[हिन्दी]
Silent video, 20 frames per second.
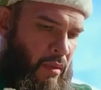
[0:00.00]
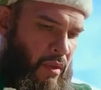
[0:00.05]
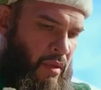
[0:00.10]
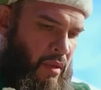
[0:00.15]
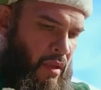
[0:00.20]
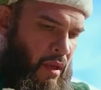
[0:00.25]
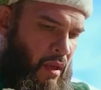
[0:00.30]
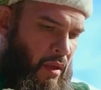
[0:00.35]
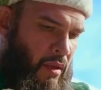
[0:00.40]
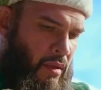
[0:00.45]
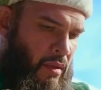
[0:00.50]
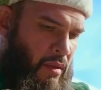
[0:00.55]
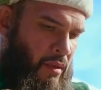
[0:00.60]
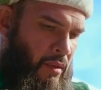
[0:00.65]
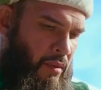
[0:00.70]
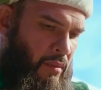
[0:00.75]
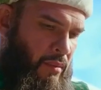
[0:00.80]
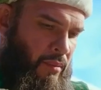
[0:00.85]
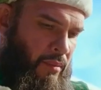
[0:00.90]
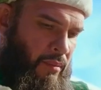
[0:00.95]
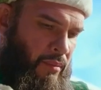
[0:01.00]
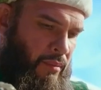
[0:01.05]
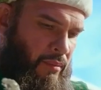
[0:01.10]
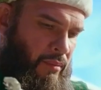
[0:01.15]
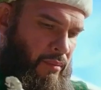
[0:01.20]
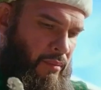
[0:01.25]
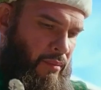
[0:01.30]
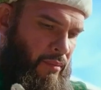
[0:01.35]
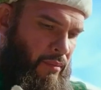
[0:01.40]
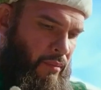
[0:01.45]
मिर्जा राजे
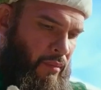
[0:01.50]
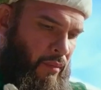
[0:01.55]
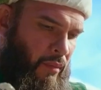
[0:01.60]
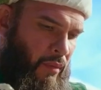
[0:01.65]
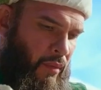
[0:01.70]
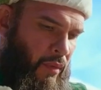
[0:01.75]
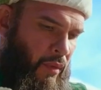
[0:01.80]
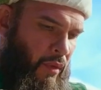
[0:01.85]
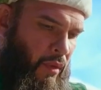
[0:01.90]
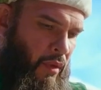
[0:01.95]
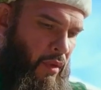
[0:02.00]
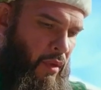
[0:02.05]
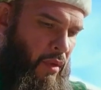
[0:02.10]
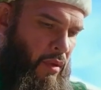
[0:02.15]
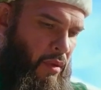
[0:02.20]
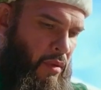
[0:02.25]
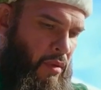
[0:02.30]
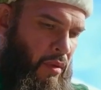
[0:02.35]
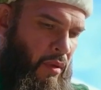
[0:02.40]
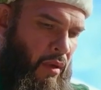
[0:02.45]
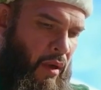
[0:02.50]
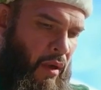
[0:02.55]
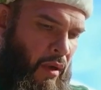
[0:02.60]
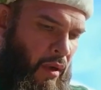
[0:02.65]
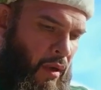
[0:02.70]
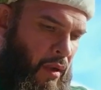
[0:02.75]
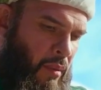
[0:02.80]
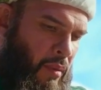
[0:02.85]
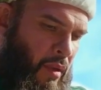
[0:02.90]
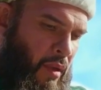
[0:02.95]
एक चूहा
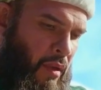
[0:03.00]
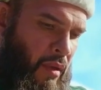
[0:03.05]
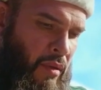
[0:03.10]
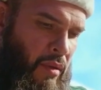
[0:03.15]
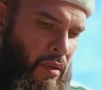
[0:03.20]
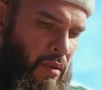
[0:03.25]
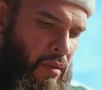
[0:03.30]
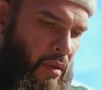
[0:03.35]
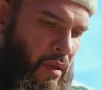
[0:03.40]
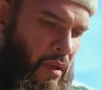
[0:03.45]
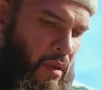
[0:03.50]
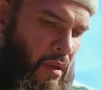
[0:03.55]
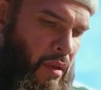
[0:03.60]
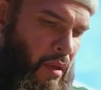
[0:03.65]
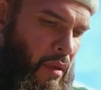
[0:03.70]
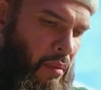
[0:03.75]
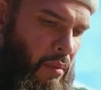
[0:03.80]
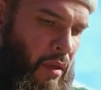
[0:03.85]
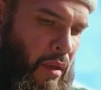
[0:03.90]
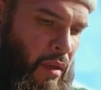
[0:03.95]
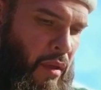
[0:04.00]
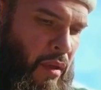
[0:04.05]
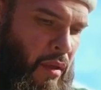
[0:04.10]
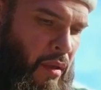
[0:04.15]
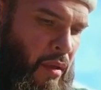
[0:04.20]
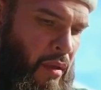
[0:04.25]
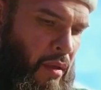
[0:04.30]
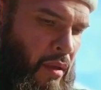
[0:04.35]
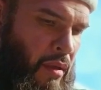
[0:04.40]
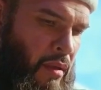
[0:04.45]
आपकी नजरों के सामने
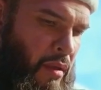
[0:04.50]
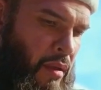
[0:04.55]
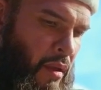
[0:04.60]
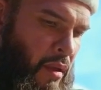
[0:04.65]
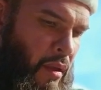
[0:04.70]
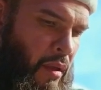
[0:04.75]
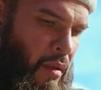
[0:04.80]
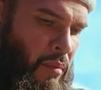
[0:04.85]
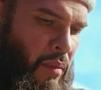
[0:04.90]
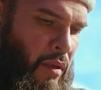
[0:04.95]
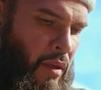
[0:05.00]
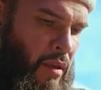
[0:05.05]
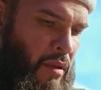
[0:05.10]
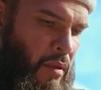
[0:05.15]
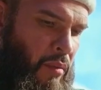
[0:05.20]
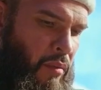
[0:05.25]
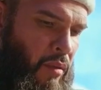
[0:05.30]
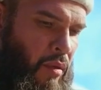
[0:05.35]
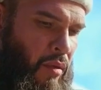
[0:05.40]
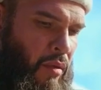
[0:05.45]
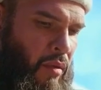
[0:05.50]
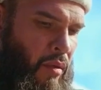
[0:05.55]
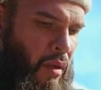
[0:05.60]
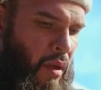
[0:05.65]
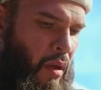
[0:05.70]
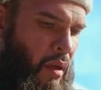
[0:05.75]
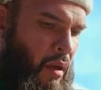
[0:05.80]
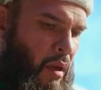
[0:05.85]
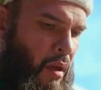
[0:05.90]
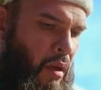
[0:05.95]
शाही परचम को
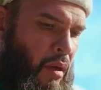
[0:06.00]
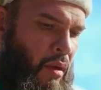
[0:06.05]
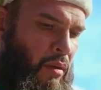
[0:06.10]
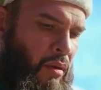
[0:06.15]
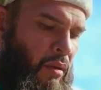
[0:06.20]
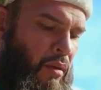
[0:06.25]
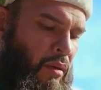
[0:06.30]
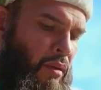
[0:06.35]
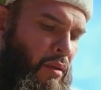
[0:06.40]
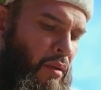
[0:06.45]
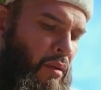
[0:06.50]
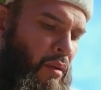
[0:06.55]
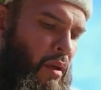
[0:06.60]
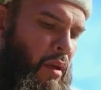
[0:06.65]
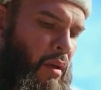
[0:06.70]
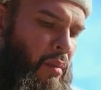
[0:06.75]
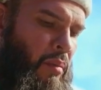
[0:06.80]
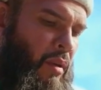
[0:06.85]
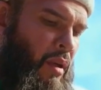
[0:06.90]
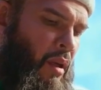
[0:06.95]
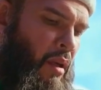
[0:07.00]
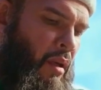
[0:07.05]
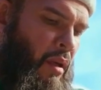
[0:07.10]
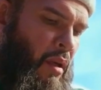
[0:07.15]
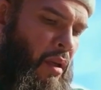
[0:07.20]
कुतर रहा हो तो आप क्या